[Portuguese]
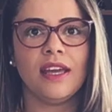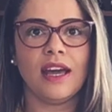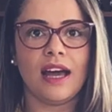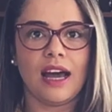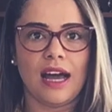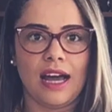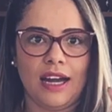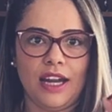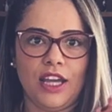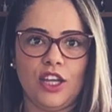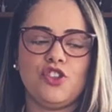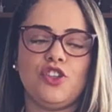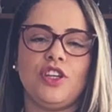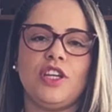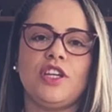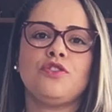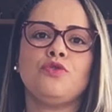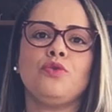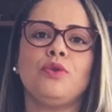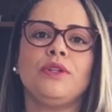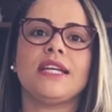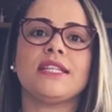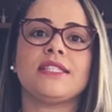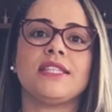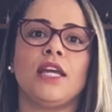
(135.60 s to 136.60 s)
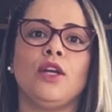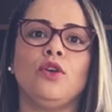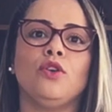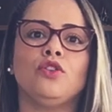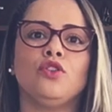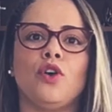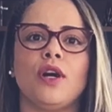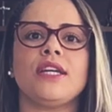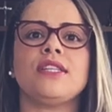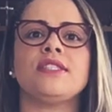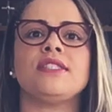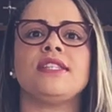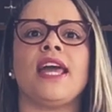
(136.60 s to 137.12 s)
Além disso, o desenho
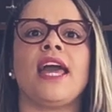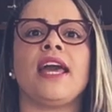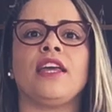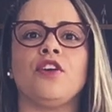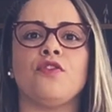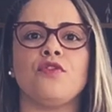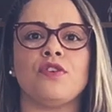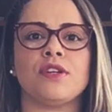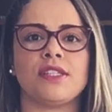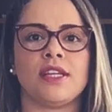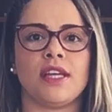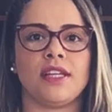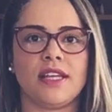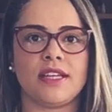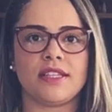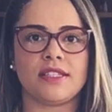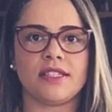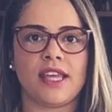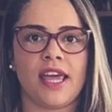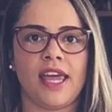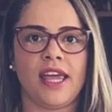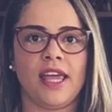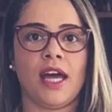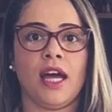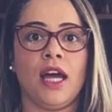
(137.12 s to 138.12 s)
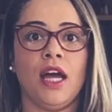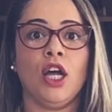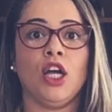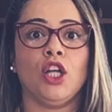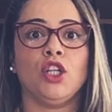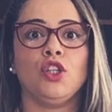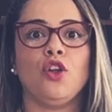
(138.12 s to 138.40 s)
2D que você desenha